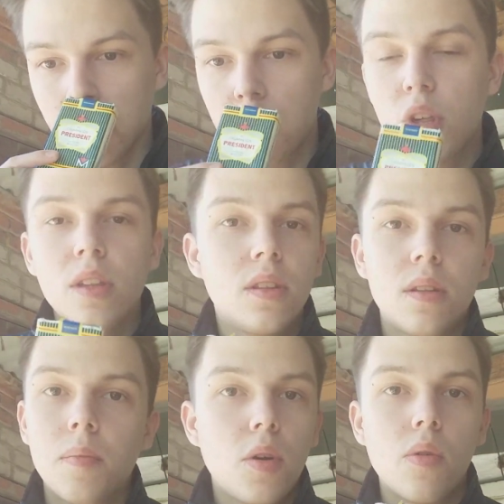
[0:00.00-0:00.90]
вообще не
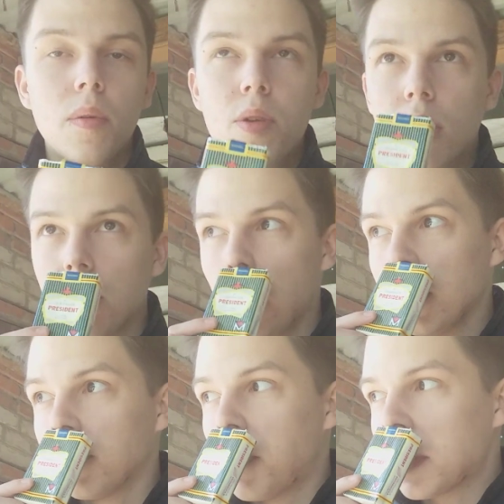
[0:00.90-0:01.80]
табаком вообще не
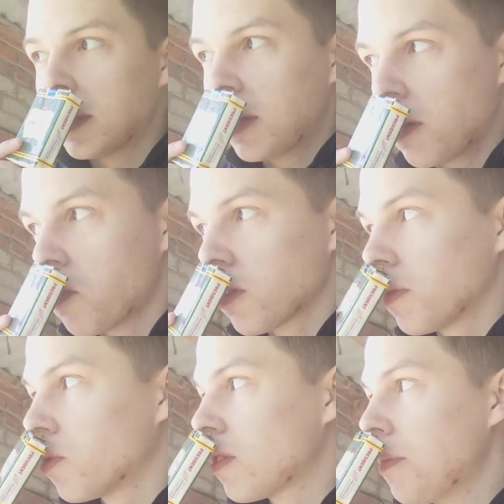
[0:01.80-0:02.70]
пахнет, пахнет
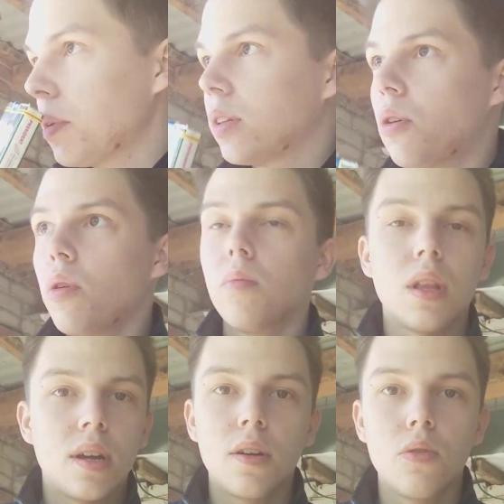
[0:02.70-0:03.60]
кокосом. Но запах такой
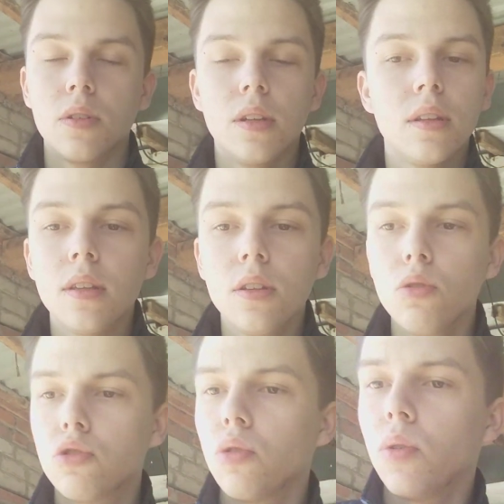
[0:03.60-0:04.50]
благородный. Не
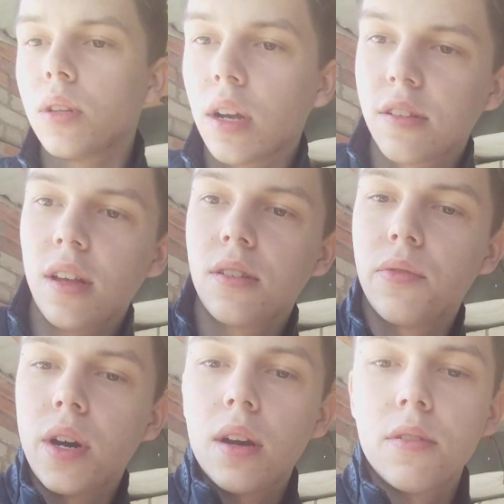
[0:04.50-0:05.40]
то, что вот, как знаете,
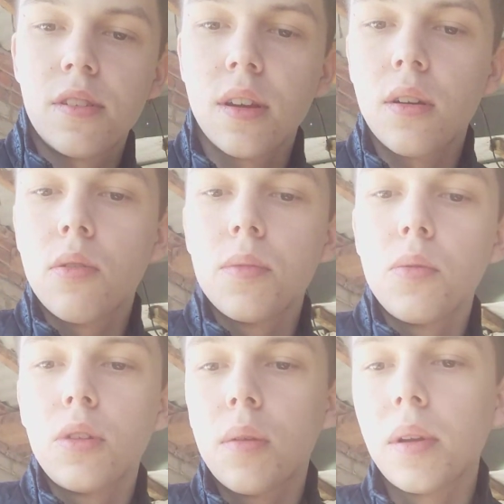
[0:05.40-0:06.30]
в Харвесте
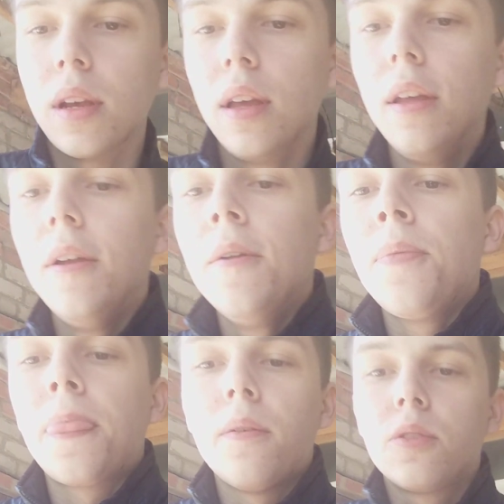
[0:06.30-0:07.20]
каком-нибудь там или
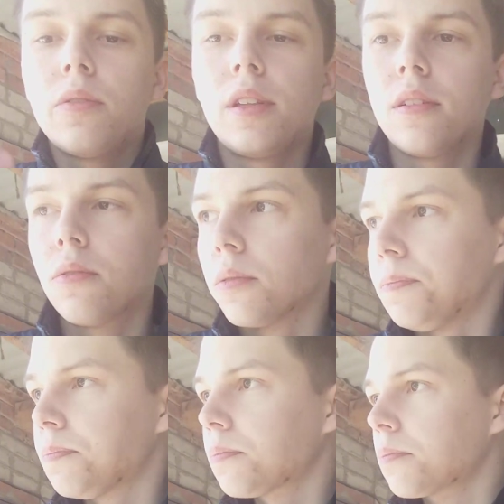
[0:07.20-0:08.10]
вот в этих вот
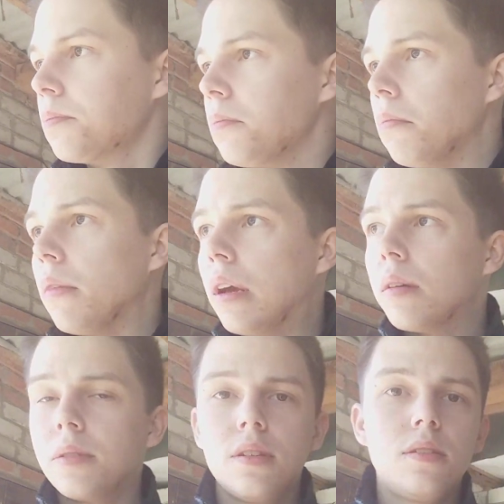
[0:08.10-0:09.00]

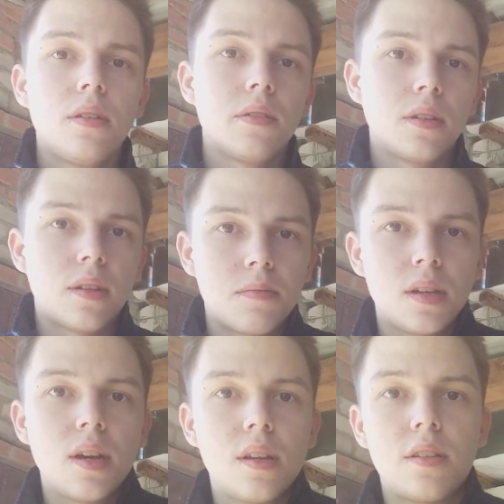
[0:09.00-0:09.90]
ароматизированных там
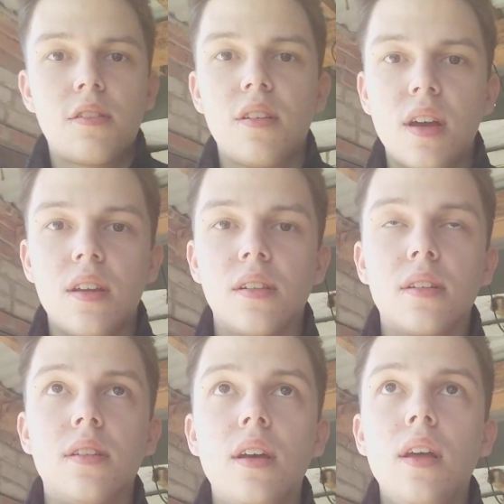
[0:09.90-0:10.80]
сигаретах,
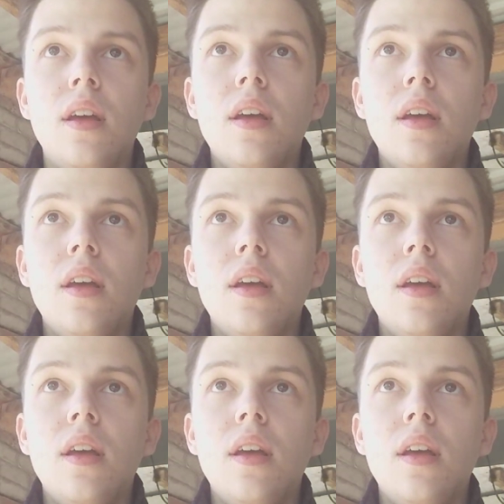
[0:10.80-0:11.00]
сигарилах, да,